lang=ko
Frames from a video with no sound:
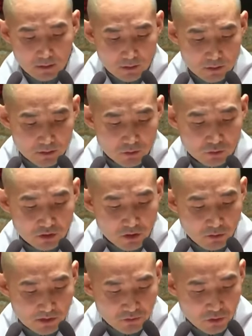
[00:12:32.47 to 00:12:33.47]
그리고 이제
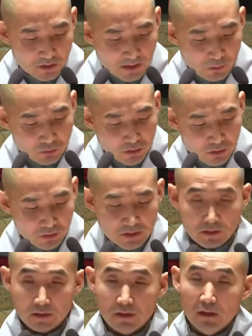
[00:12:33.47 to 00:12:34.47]
영화 속에서 나온
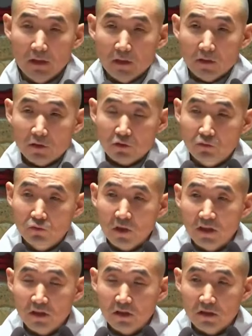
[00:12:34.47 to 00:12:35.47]
내용이
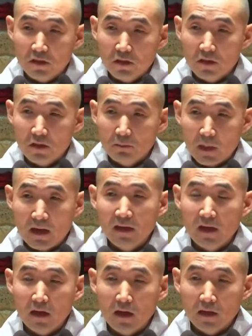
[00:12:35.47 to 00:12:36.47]
전두광이 이제
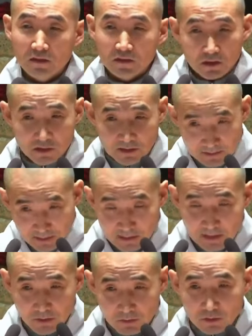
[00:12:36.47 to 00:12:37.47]
반란이
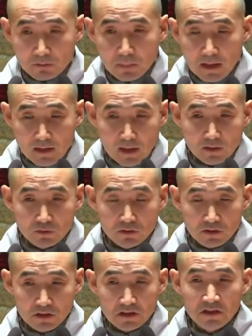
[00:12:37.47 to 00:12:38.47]
일어났잖아요. 그 반란을
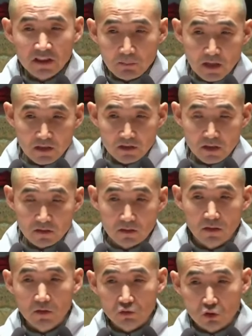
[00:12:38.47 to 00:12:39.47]
진압하기 위해서
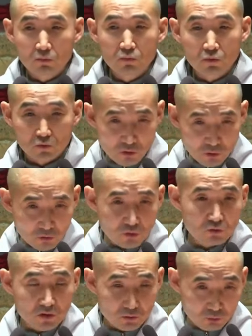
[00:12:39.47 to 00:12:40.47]
정부,
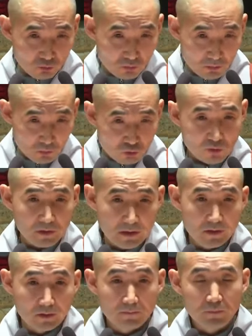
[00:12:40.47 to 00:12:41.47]
종교군이또 투입이
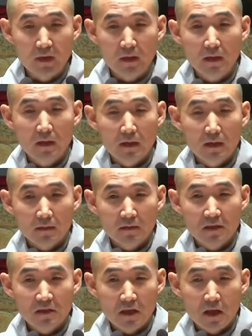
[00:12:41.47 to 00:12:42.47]
돼요. 그게
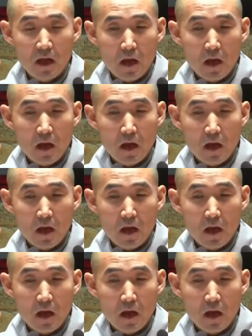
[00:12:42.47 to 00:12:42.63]
이제